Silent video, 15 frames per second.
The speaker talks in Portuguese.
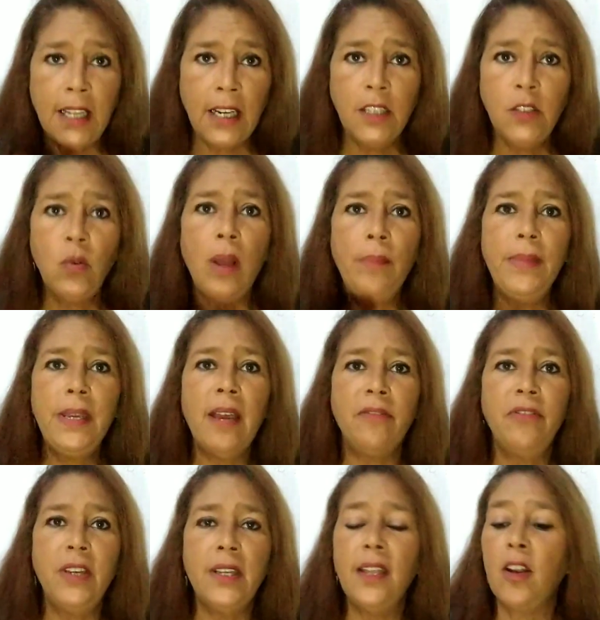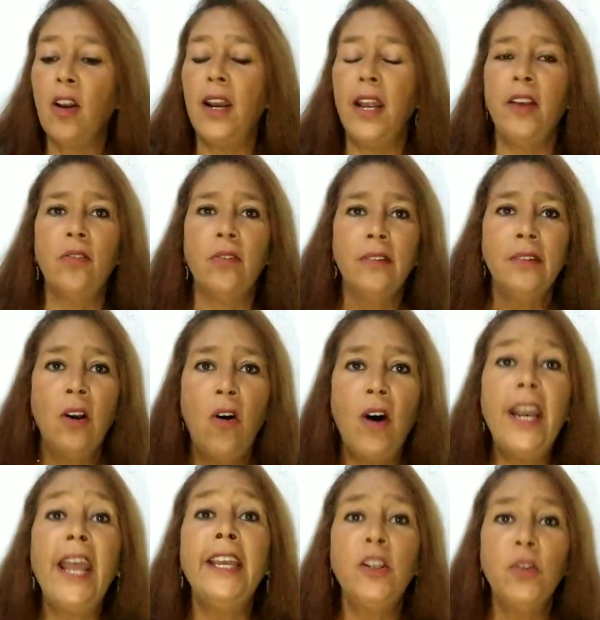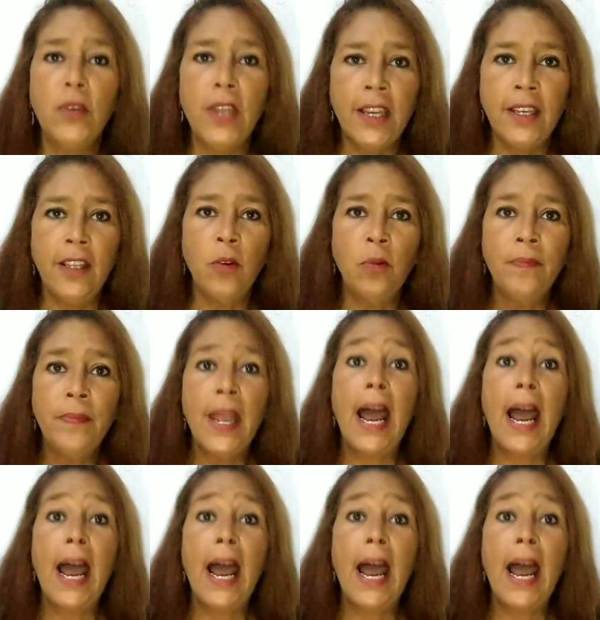tanto a minha vida que olha aí, olha aí no que que deu.